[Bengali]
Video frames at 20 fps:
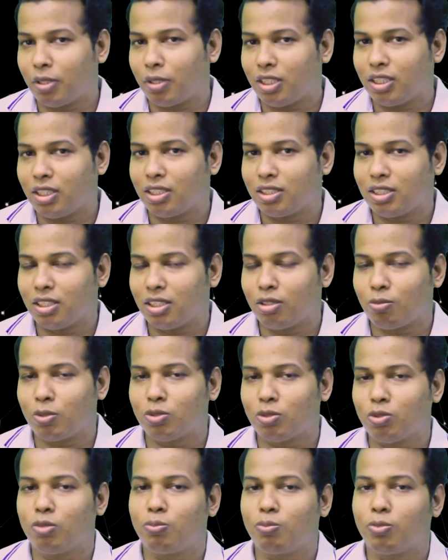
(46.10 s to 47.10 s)
এসেছে তোমরা
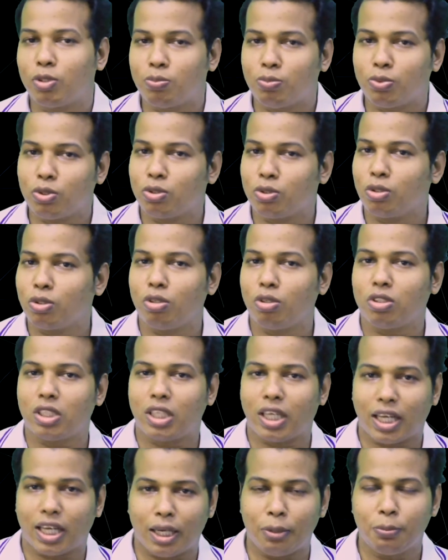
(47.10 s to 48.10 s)
যদি বোর্ড প্রশ্নগুলো
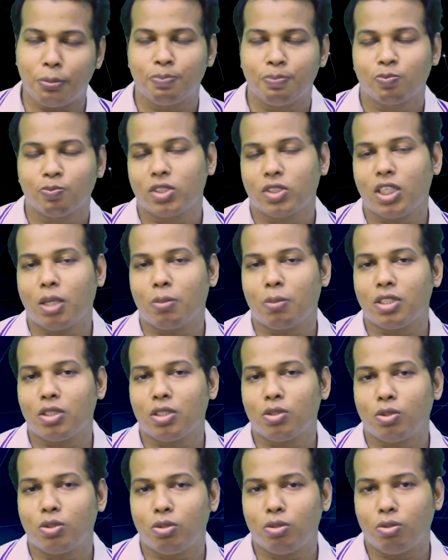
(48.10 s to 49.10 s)
তাকাও দেখবে যে
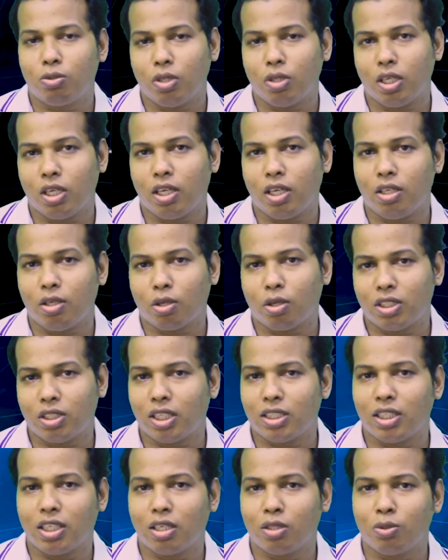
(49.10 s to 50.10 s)
এই অধ্যায়
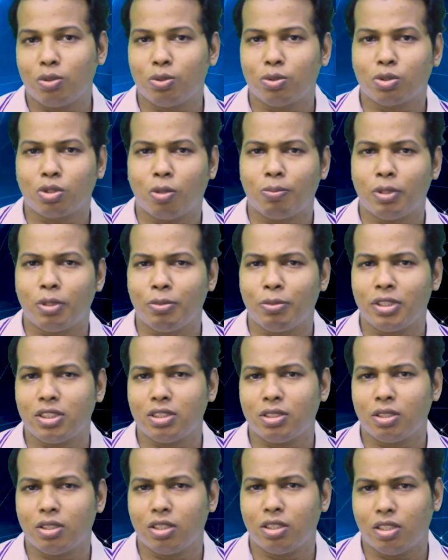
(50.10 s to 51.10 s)
থেকে টুস কমপ্লিমেন্ট
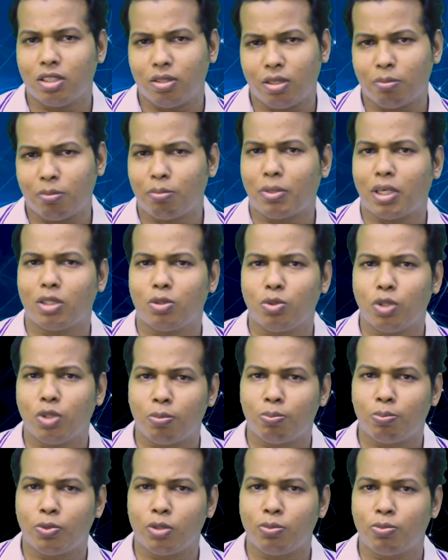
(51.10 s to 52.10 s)
বা দুইয়ের
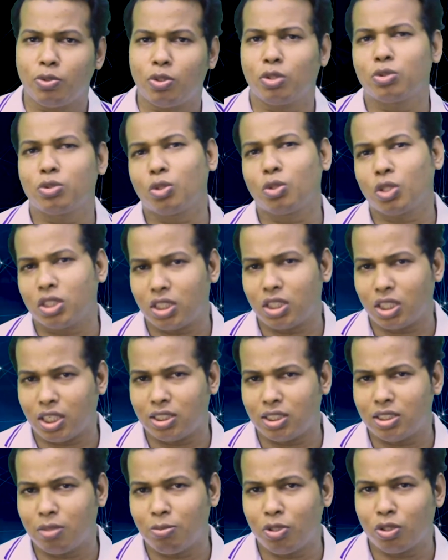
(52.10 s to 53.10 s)
পরিপূরক যোগের
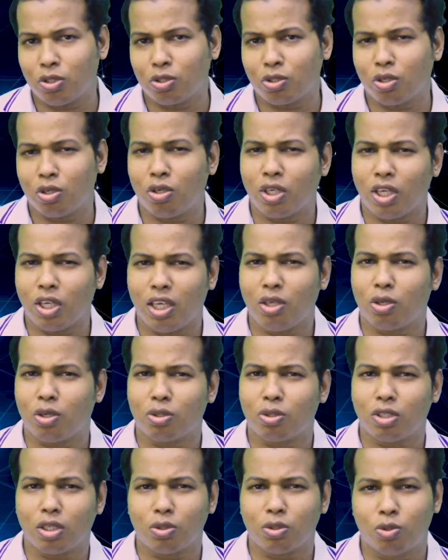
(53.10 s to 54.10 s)
সাহায্যে বিয়োগ করো এই
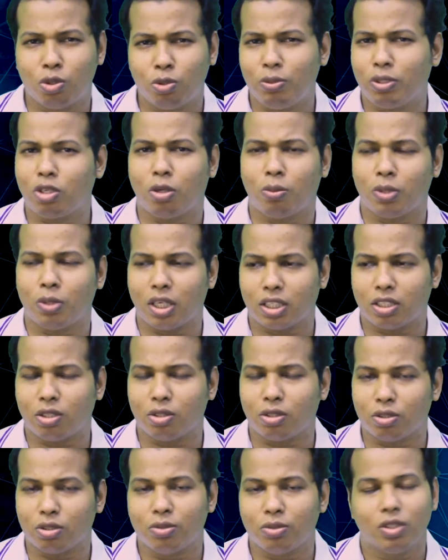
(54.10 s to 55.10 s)
অঙ্কটা খুবই কমন একটা অঙ্ক
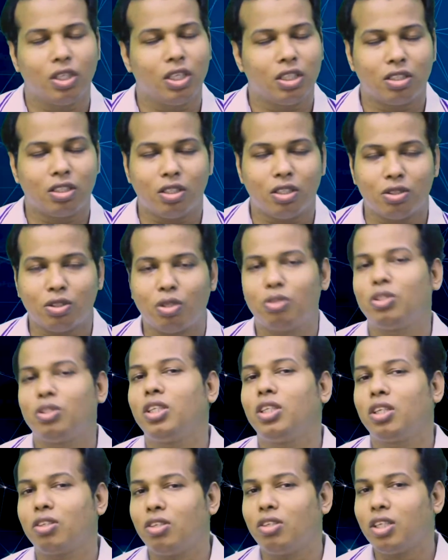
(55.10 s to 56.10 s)
তাহলে চলো দেরি
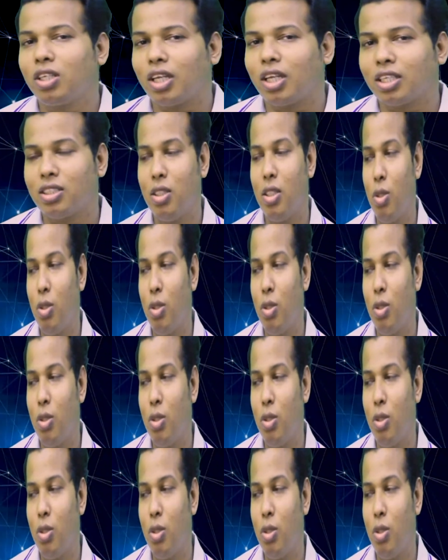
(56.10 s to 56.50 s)
না করে ক্লাসটি শুরু